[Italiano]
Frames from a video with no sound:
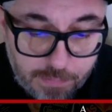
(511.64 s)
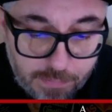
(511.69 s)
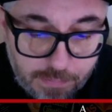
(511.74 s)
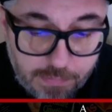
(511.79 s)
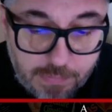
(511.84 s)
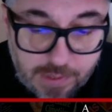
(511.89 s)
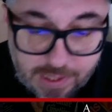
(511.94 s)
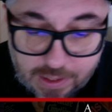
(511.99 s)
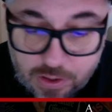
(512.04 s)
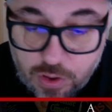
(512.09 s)

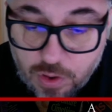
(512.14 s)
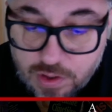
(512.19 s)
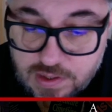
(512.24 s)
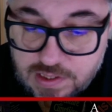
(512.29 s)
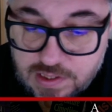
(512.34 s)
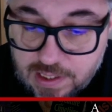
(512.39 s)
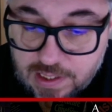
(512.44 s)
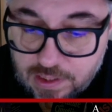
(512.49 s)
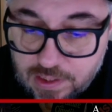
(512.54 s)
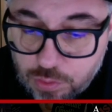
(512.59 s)
La
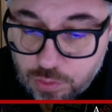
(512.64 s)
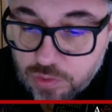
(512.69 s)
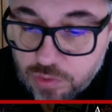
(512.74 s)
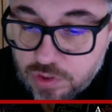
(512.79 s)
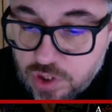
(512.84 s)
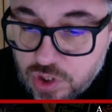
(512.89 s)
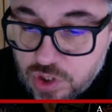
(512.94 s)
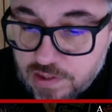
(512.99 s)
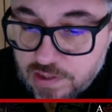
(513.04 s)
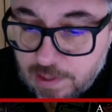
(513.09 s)
cosa che tutti
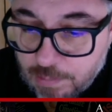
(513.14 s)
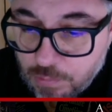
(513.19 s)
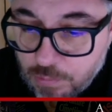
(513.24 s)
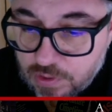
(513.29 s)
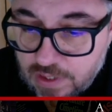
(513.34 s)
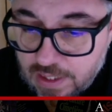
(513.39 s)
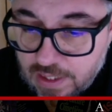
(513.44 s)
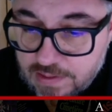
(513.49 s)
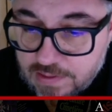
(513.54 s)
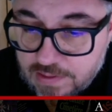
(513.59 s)
ci siamo
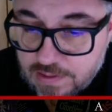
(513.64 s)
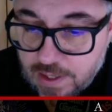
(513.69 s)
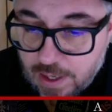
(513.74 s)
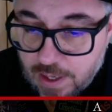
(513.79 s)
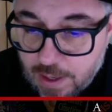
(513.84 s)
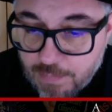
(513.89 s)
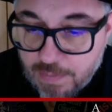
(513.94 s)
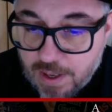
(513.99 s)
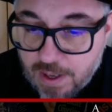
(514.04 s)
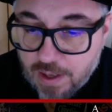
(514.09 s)
chiesti è:
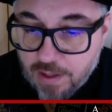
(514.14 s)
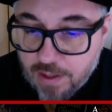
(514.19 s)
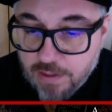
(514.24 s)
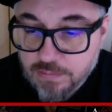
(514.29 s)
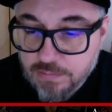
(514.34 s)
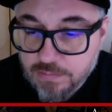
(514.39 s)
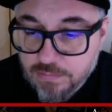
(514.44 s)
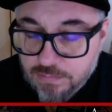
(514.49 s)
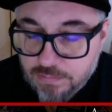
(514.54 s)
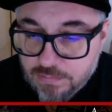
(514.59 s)
ma
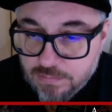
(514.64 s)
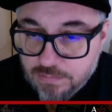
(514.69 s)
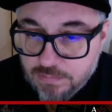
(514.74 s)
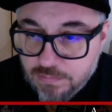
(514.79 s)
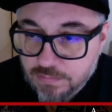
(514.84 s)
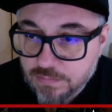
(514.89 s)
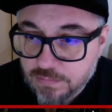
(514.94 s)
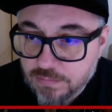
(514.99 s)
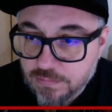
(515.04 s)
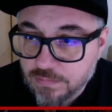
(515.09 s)

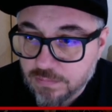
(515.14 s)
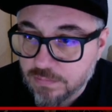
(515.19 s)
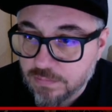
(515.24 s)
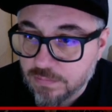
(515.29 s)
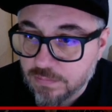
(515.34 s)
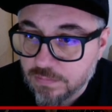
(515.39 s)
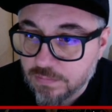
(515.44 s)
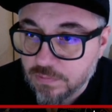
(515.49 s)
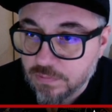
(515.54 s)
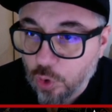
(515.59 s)

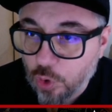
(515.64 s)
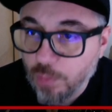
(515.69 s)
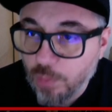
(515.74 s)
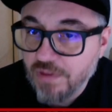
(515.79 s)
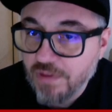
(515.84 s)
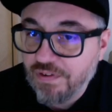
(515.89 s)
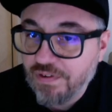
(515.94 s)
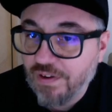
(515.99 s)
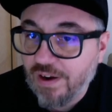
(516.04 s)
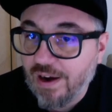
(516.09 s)
come
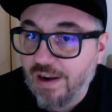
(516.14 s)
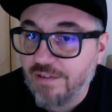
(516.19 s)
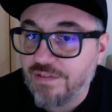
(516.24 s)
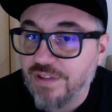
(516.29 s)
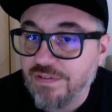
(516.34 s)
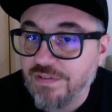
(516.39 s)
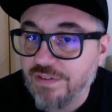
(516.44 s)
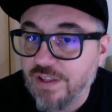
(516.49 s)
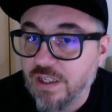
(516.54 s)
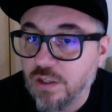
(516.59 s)
farà a
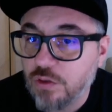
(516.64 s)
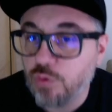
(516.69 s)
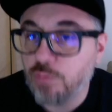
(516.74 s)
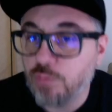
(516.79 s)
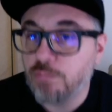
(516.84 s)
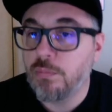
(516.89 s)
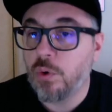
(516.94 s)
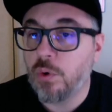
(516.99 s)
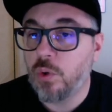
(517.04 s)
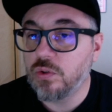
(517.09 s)
vivere in
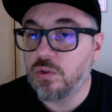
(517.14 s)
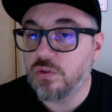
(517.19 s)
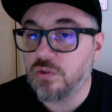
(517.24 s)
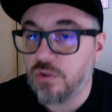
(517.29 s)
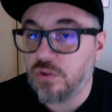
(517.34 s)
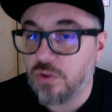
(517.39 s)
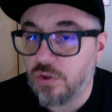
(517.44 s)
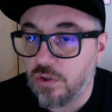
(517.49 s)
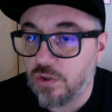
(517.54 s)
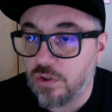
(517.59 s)
un
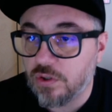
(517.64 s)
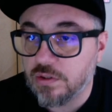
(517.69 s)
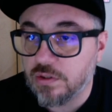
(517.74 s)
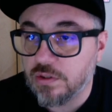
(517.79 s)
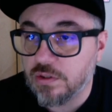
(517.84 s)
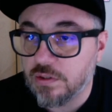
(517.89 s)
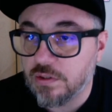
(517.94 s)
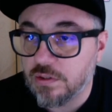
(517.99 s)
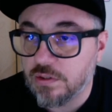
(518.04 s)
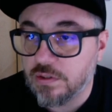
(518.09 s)
mondo
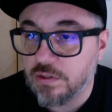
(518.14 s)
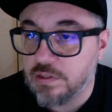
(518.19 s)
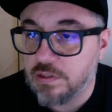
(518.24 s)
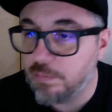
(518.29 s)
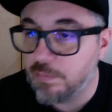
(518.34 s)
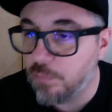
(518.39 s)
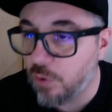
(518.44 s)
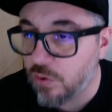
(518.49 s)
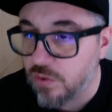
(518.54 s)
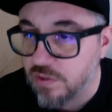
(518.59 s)
di
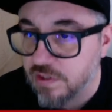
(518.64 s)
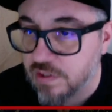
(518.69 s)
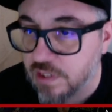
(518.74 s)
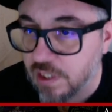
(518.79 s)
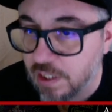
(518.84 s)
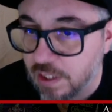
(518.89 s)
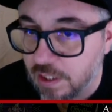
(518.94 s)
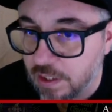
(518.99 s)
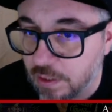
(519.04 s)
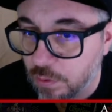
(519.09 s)

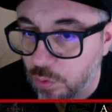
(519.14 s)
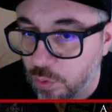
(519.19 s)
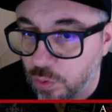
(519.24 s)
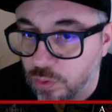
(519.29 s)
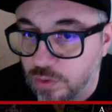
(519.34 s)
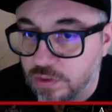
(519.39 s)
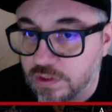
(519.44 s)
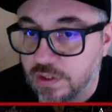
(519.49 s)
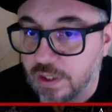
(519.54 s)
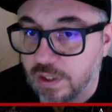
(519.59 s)
mostri
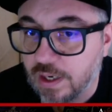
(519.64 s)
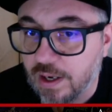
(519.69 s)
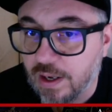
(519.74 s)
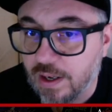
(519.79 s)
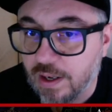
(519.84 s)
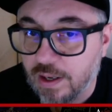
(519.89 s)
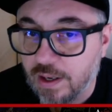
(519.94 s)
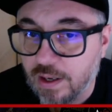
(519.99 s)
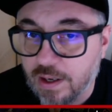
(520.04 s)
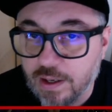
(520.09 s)

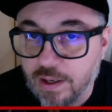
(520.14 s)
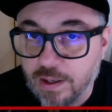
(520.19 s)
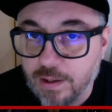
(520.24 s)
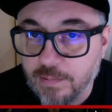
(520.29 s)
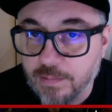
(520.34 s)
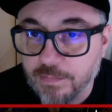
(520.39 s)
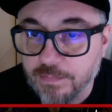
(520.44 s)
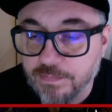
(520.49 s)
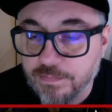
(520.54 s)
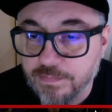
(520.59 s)
ultra
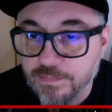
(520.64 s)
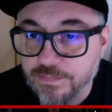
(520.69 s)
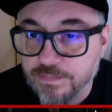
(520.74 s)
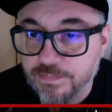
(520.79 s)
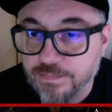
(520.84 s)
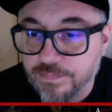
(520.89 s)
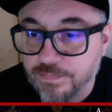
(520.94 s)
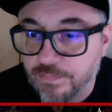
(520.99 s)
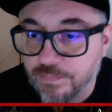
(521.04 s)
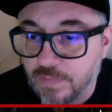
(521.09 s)
mm,
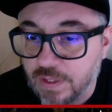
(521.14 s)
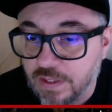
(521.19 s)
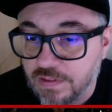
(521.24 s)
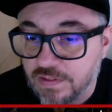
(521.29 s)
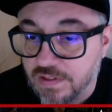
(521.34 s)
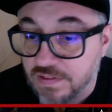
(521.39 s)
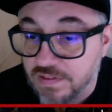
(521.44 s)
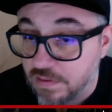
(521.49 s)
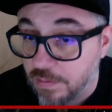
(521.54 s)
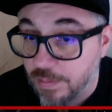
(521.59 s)

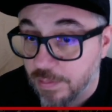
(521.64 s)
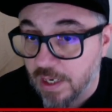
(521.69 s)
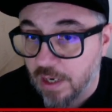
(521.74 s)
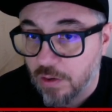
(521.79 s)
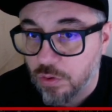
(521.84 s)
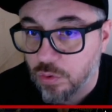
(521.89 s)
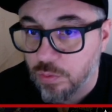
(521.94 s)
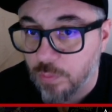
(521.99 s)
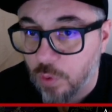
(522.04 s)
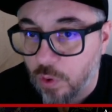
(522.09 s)
sensibile al
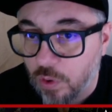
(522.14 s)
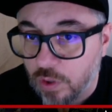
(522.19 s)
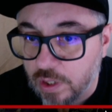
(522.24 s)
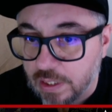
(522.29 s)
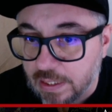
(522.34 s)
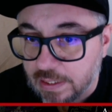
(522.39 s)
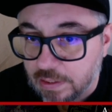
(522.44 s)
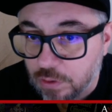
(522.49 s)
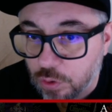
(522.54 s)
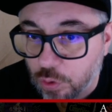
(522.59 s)

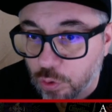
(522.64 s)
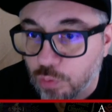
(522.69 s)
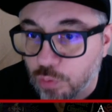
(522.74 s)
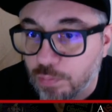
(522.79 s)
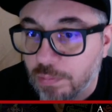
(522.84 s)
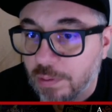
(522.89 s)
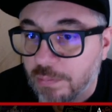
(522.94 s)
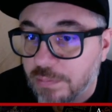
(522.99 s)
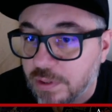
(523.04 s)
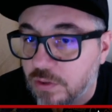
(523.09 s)
rumore con un
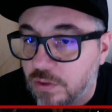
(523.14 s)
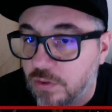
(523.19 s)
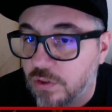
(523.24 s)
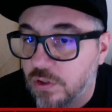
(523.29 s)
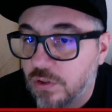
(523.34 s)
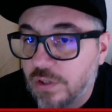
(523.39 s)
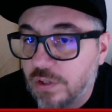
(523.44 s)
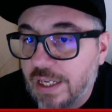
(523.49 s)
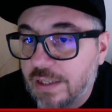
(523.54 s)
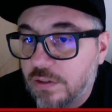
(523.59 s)
bambino
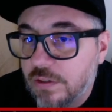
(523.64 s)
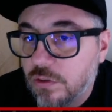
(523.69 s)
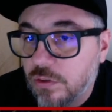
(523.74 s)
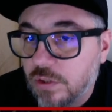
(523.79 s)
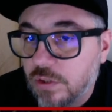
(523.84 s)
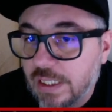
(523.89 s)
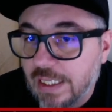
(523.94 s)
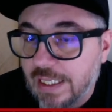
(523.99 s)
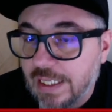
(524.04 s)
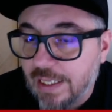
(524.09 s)
neonato
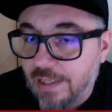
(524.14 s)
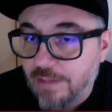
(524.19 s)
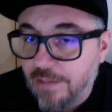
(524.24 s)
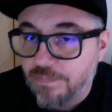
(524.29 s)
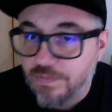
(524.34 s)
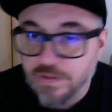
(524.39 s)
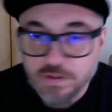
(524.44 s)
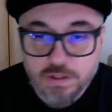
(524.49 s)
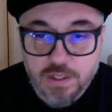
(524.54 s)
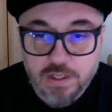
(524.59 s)
che
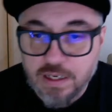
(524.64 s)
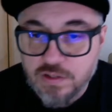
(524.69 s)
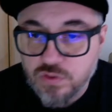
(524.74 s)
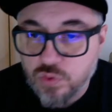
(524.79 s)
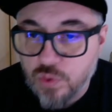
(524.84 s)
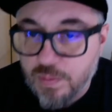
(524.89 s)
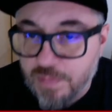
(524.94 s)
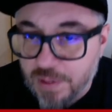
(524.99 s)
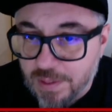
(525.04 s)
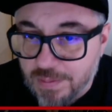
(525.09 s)
nelle
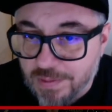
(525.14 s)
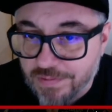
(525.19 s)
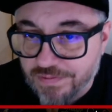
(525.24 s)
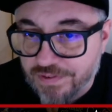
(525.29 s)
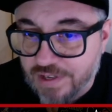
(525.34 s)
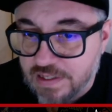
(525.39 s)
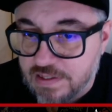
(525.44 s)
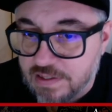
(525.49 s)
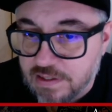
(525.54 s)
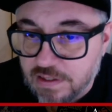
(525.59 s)
sue prime
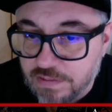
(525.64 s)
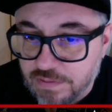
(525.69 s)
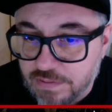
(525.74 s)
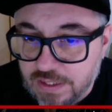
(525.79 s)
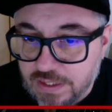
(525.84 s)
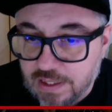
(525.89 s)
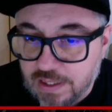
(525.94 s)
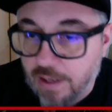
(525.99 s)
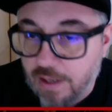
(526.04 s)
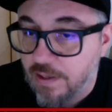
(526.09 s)
fasi di
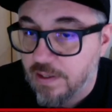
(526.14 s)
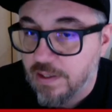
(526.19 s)
vita